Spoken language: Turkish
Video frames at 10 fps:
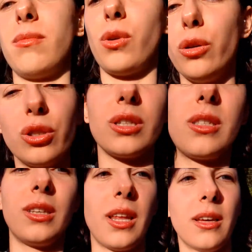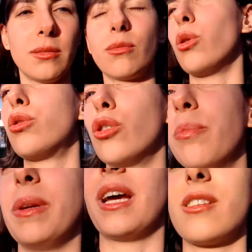öncesinde
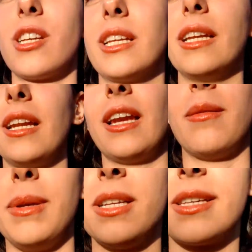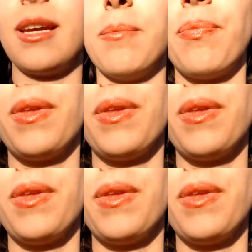oturup birazcık dinlenebileceğim.